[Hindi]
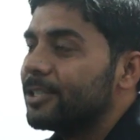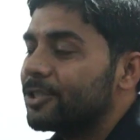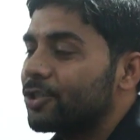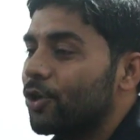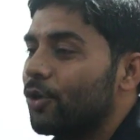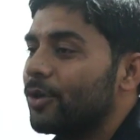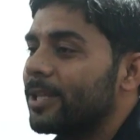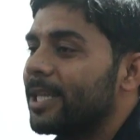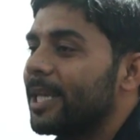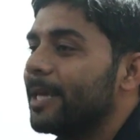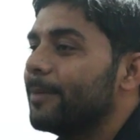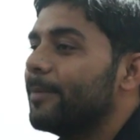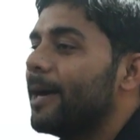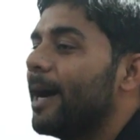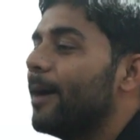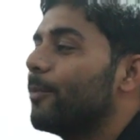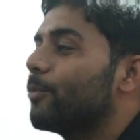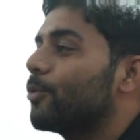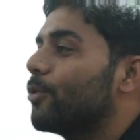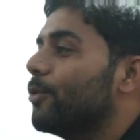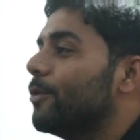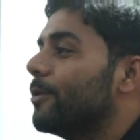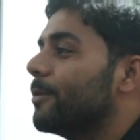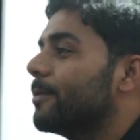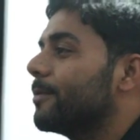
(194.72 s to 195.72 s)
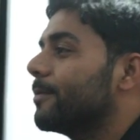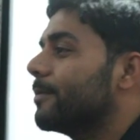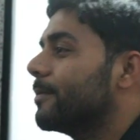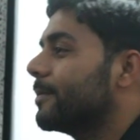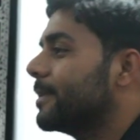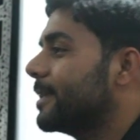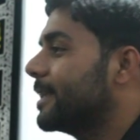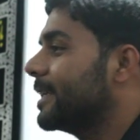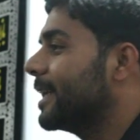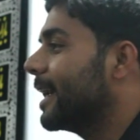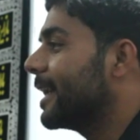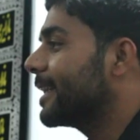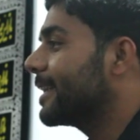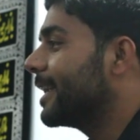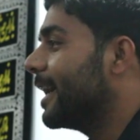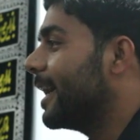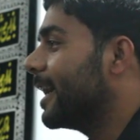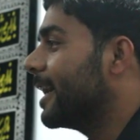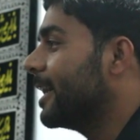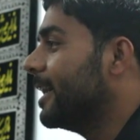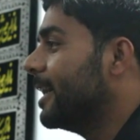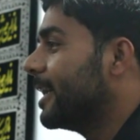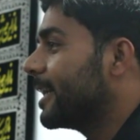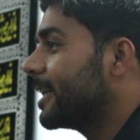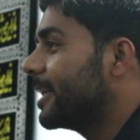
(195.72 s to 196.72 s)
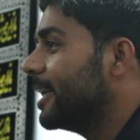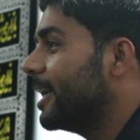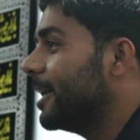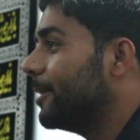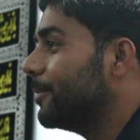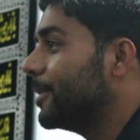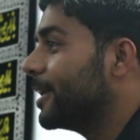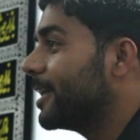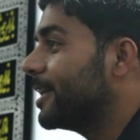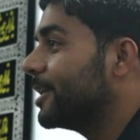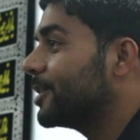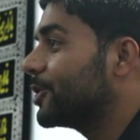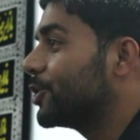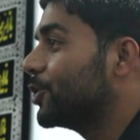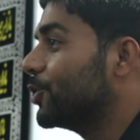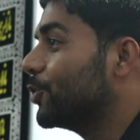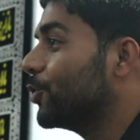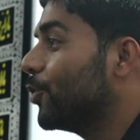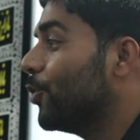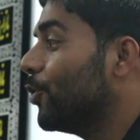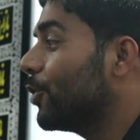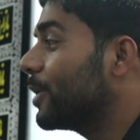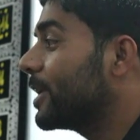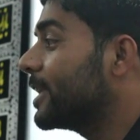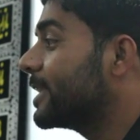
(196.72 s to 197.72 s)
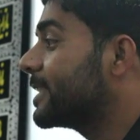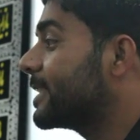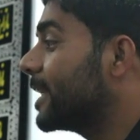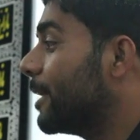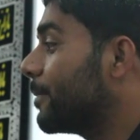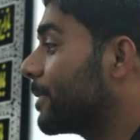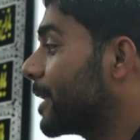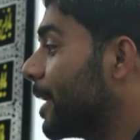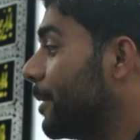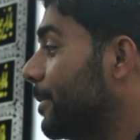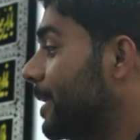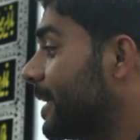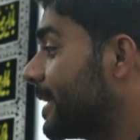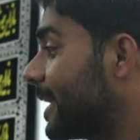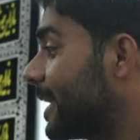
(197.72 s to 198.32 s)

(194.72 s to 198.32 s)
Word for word: चौथे इमाम को दिया था कि ये मेरे शियों कि जब कभी